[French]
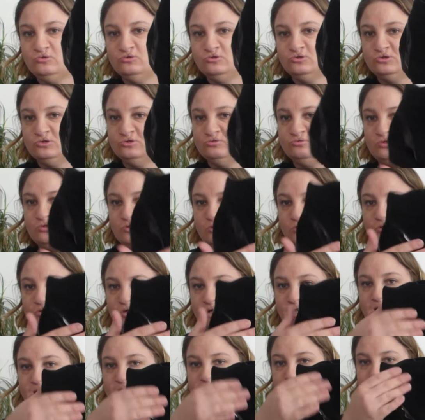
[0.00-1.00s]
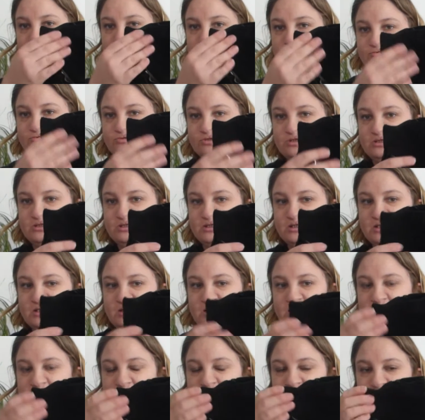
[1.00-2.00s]
le devant, elle a un effet
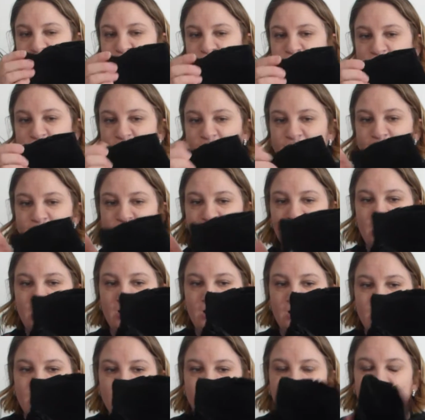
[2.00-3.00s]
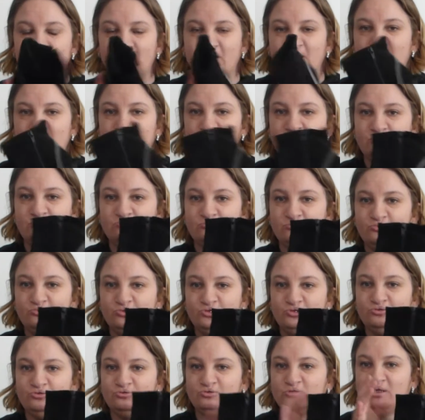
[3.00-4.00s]
d'un et tout ça. Donc il y a une
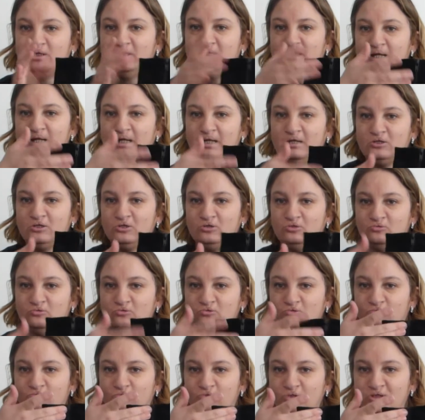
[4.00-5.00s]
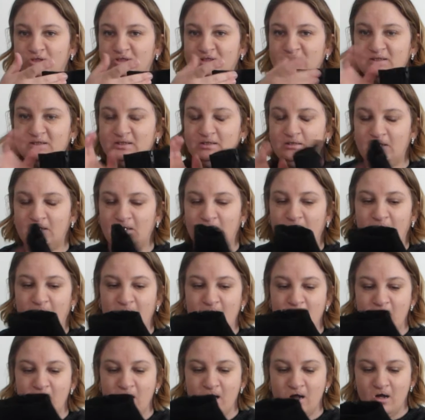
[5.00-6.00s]
fermeture éclair sur le côté.
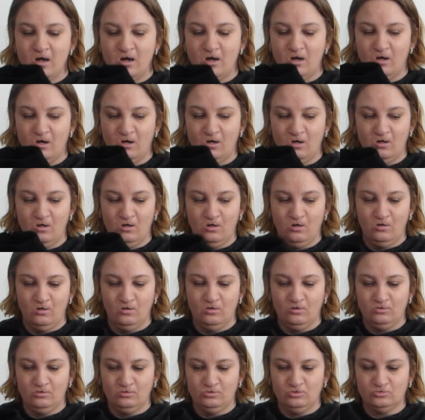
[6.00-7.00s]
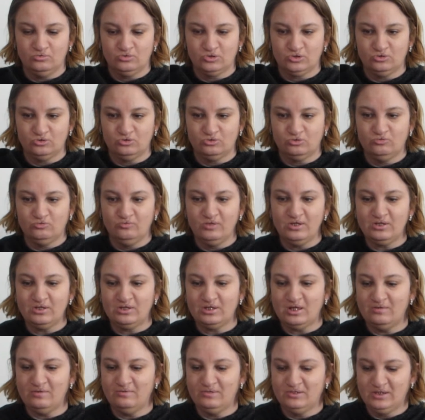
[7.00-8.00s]
Euh, donc je trouvais que
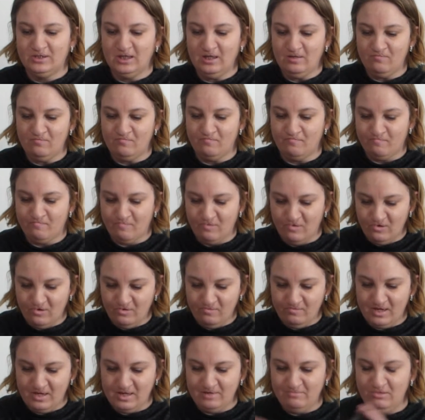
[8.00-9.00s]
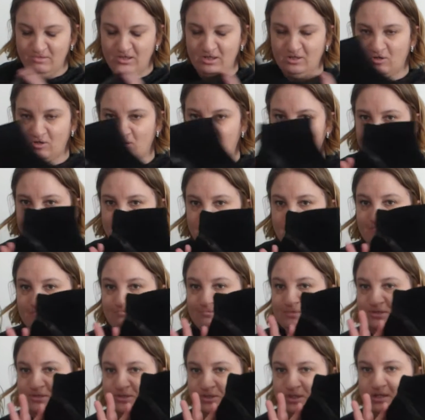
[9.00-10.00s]
ça faisait un peu mamie comme ça,
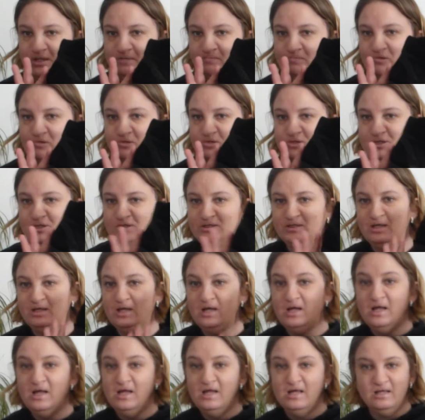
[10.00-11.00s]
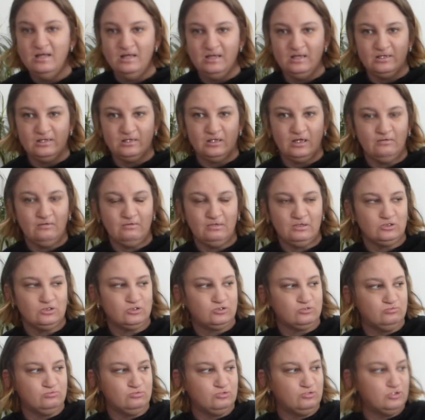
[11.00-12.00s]
mais je l'ai porté et ça va,
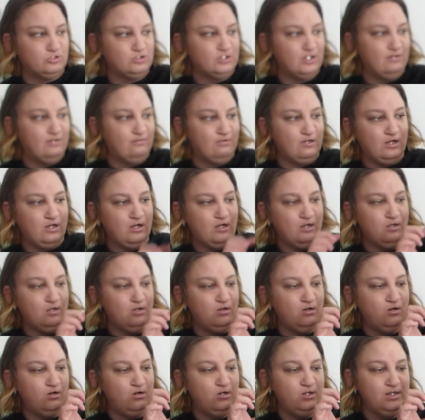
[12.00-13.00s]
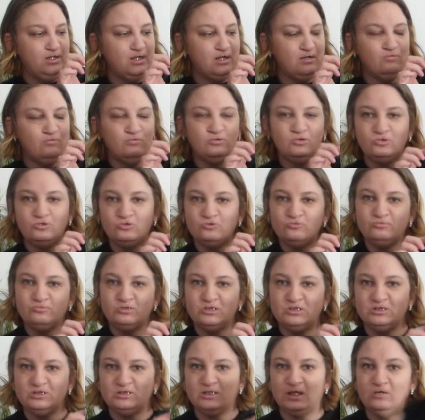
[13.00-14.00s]
je trouve que ça va. Euh, il y a un tout
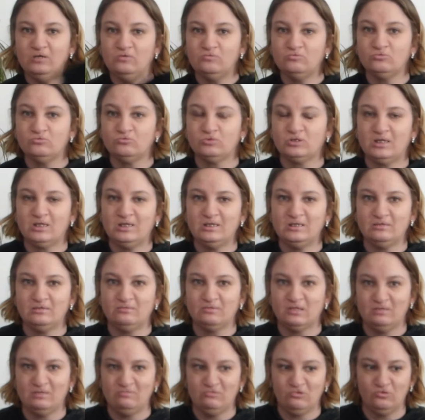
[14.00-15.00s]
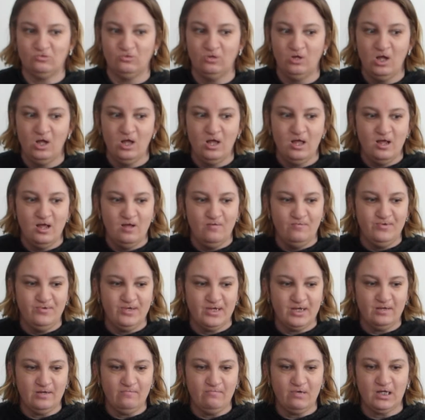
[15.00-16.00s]
petit talon, donc ça c'est vraiment
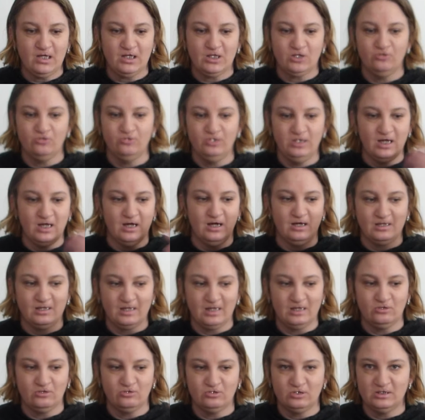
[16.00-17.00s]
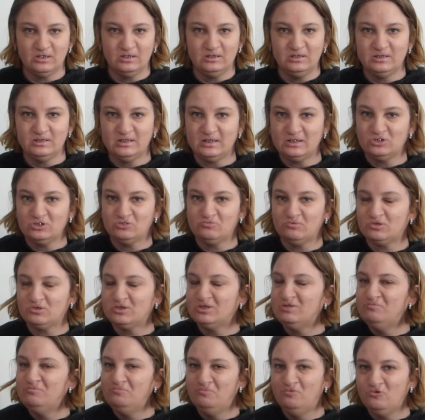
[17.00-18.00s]
bien parce qu'il y a quelques années ça, je
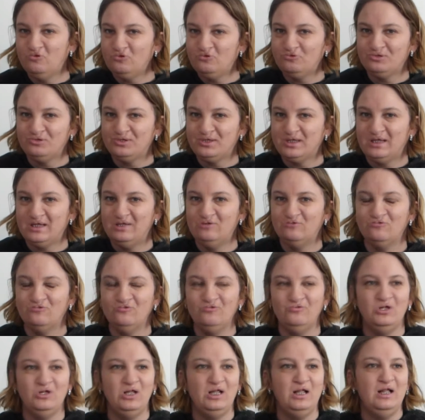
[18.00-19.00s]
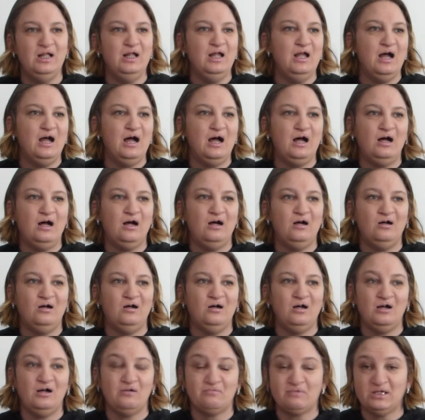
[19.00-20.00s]
portais beaucoup de talons.
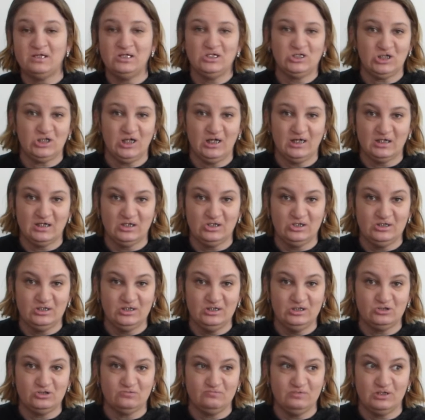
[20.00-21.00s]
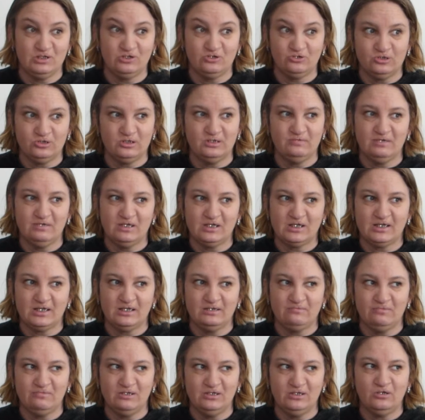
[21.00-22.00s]
après j'ai arrêté, je mets que des
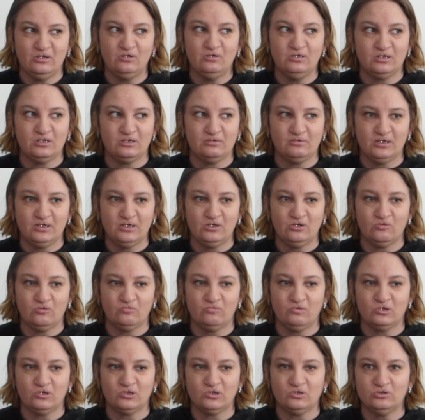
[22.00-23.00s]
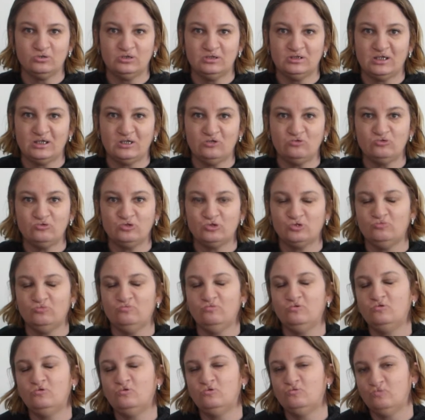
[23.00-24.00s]
baskets maintenant et c'est vrai qu'en portant des talons je suis
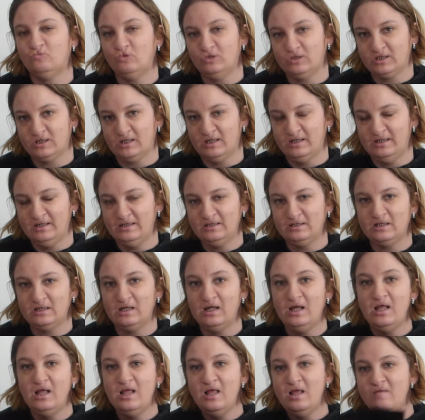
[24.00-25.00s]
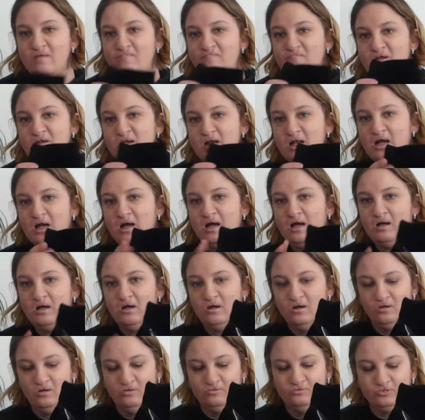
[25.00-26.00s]
beaucoup moins à l'aise. Mais
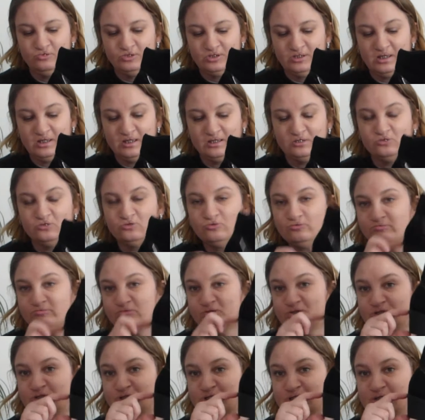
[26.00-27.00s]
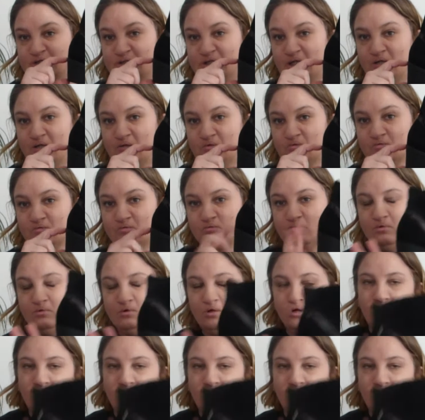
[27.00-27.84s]
là, vu que c'est un tout petit talon,